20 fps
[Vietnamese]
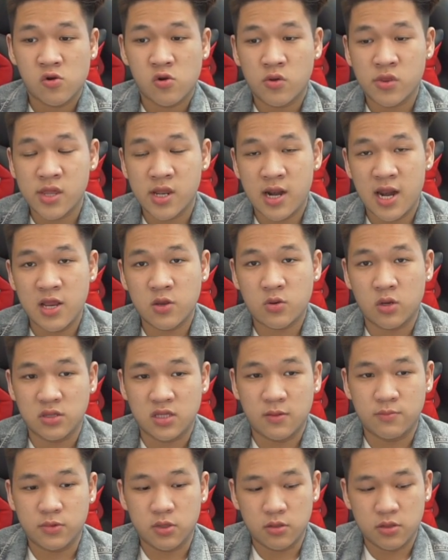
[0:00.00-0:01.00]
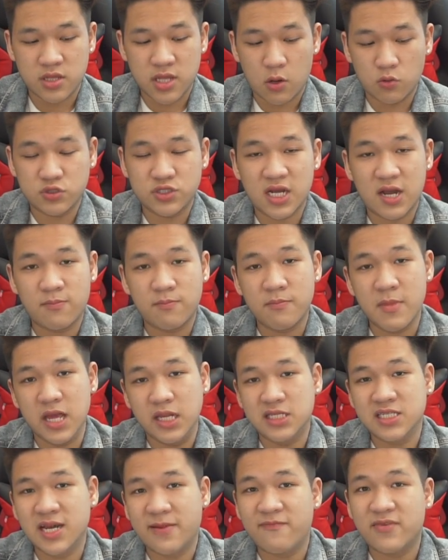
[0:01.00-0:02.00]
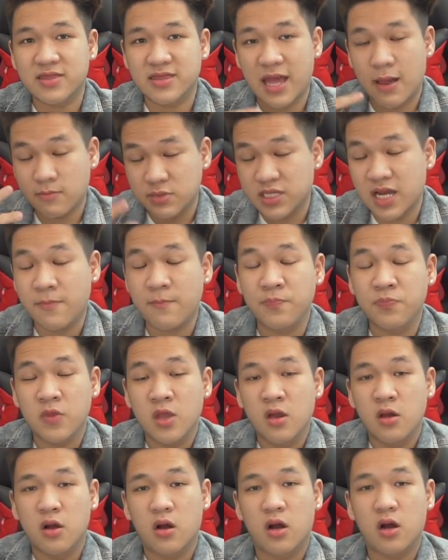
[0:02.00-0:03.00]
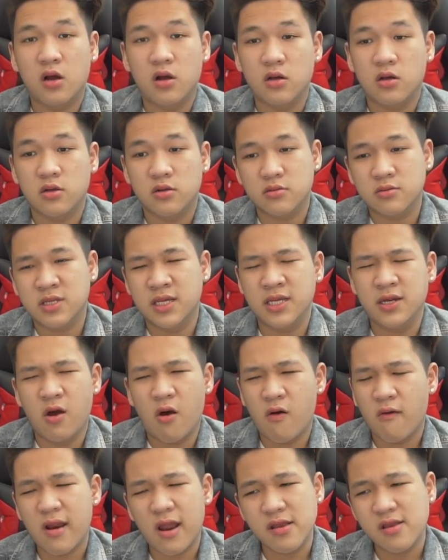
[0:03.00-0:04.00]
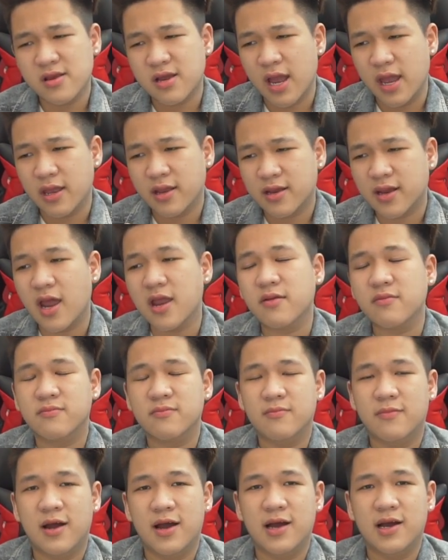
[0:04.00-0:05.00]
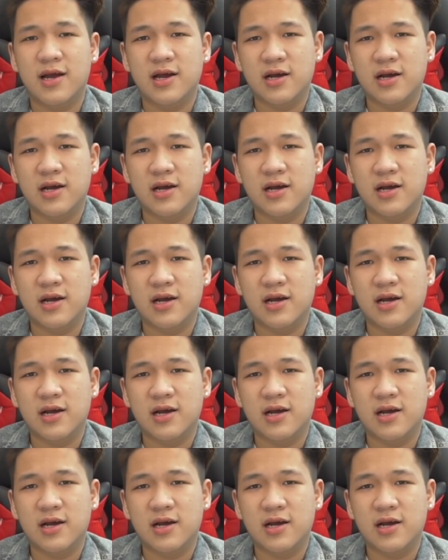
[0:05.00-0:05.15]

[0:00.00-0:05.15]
nó sẽ lên khoảng tầm từ 600, 700 và 800 ờ, thì đó là những cái cách mà